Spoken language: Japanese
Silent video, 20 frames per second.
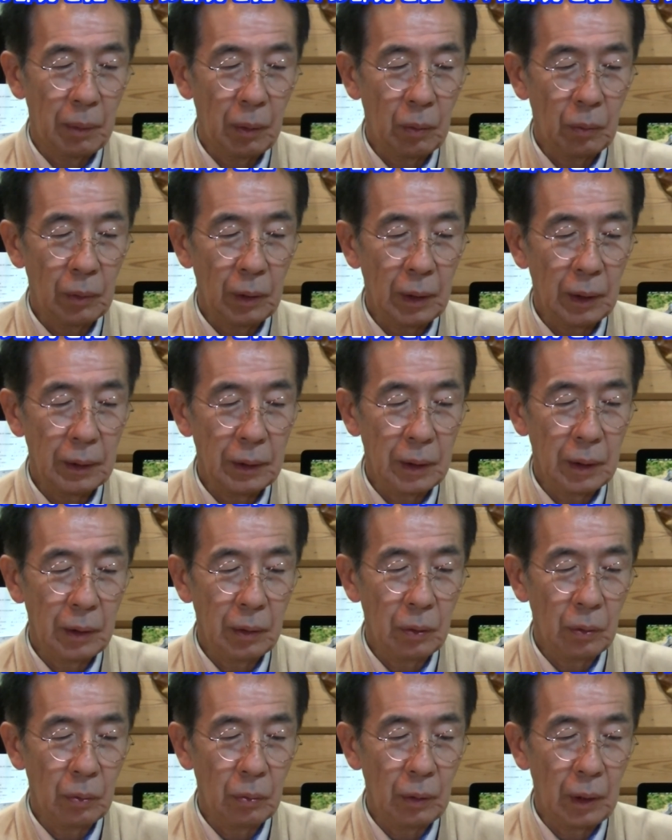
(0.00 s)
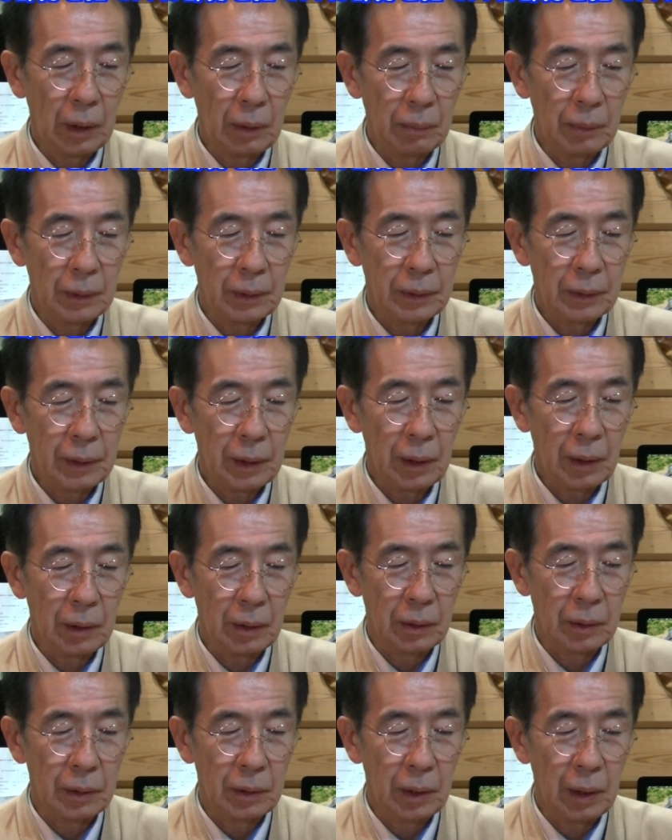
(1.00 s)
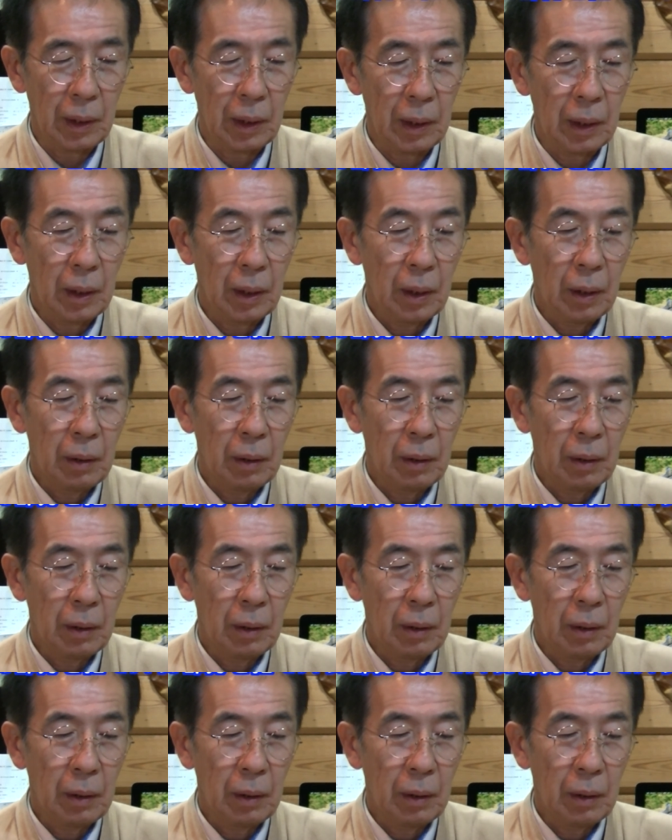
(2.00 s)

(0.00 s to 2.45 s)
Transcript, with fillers: こんな感じでいろいろありますただですね